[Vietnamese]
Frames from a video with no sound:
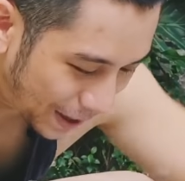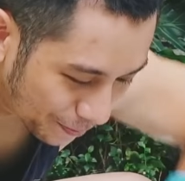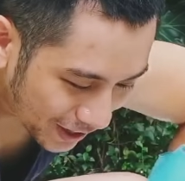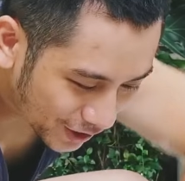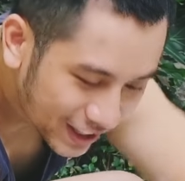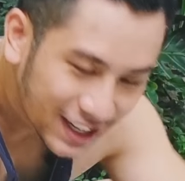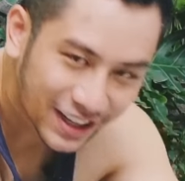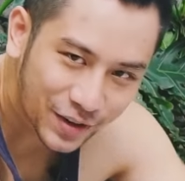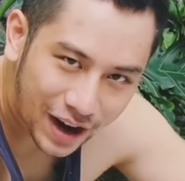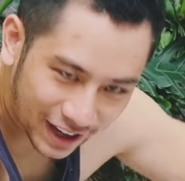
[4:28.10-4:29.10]
Tắm là nó thích
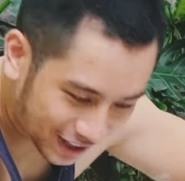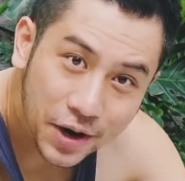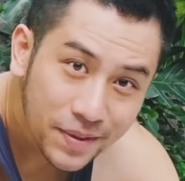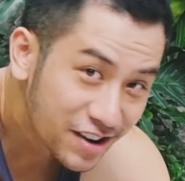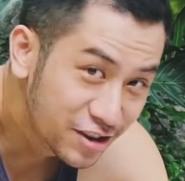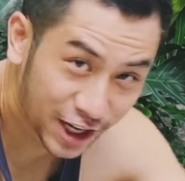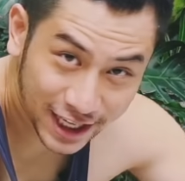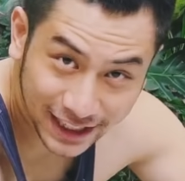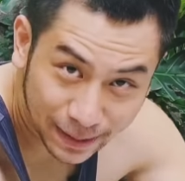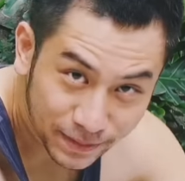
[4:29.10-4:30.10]
ở cái đoạn này. Nếu mà người
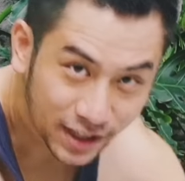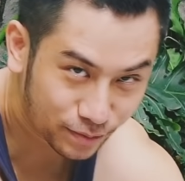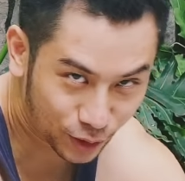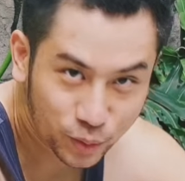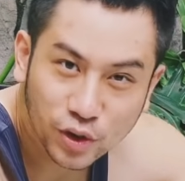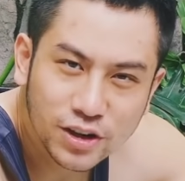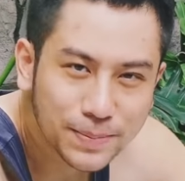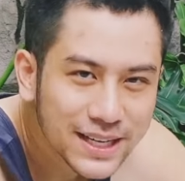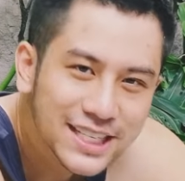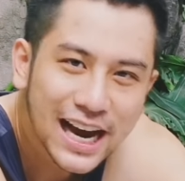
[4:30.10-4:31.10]
đi tắm ấy mà cũng có
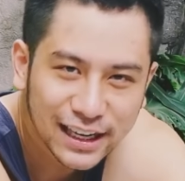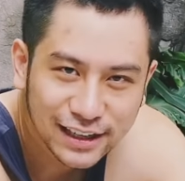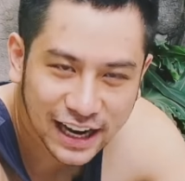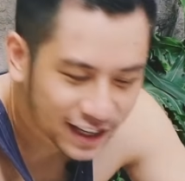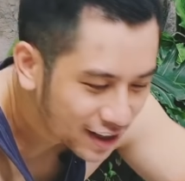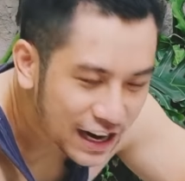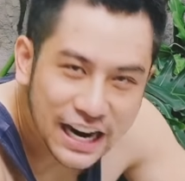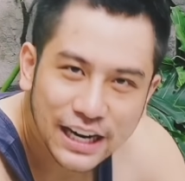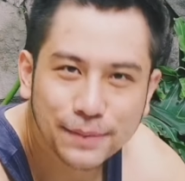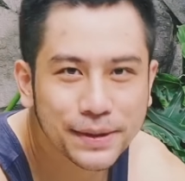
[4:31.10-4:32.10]
người massage như này ấy,
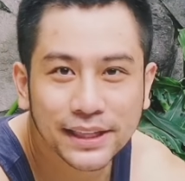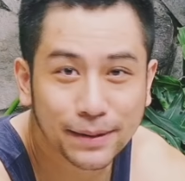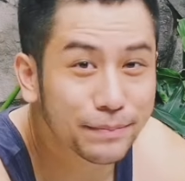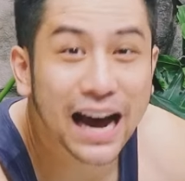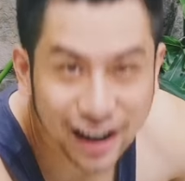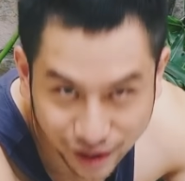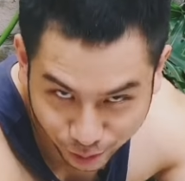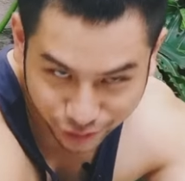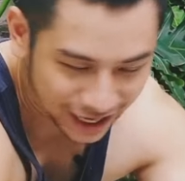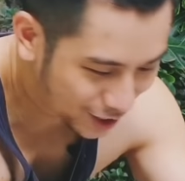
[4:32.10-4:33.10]
thì mình tắm 3
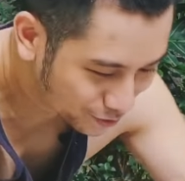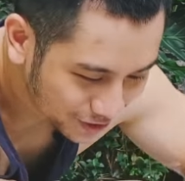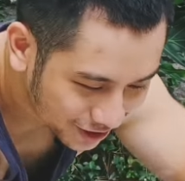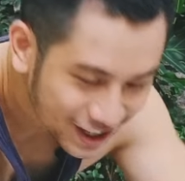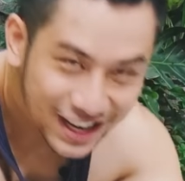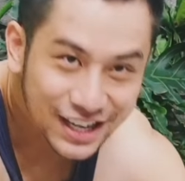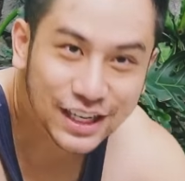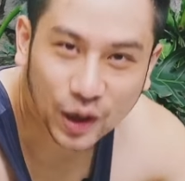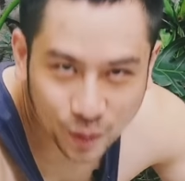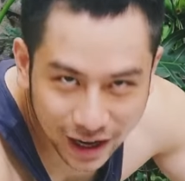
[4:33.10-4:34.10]
lần một ngày cũng được.
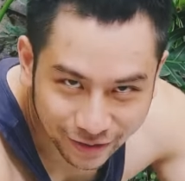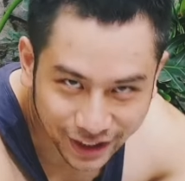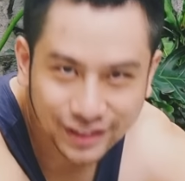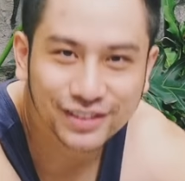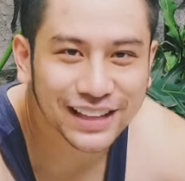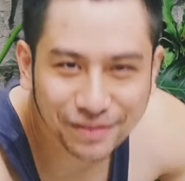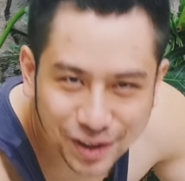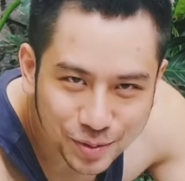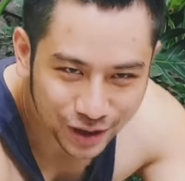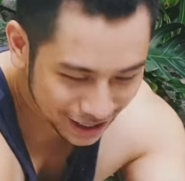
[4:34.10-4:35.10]
Chẳng qua là phải tự tắm
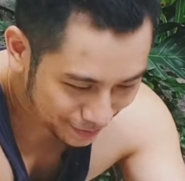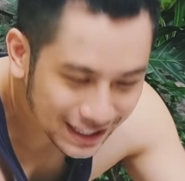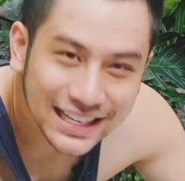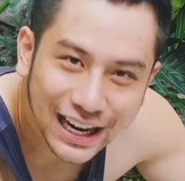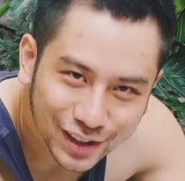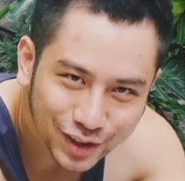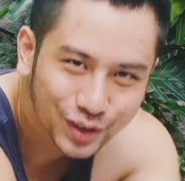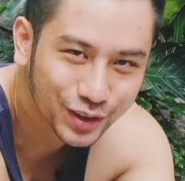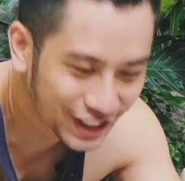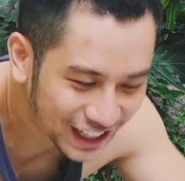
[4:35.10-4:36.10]
mà không có ai massage cho
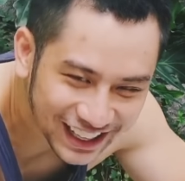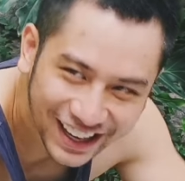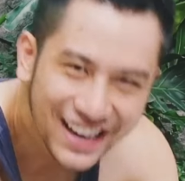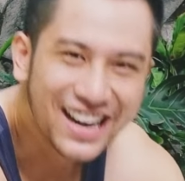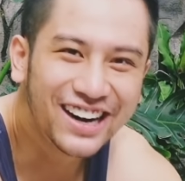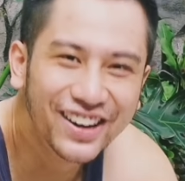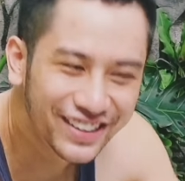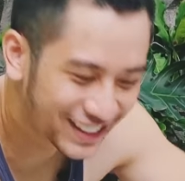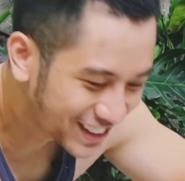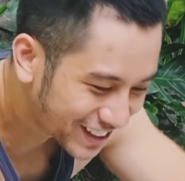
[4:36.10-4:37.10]
thôi đấy là
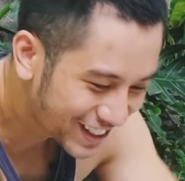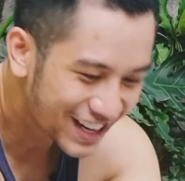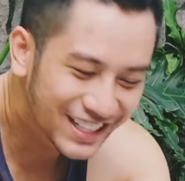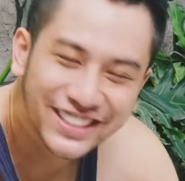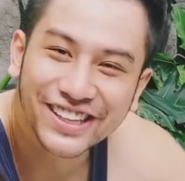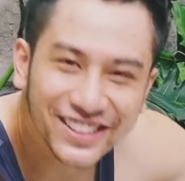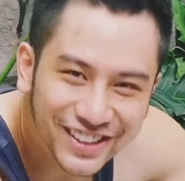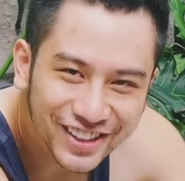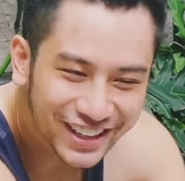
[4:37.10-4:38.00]
lười, chứ còn sướng như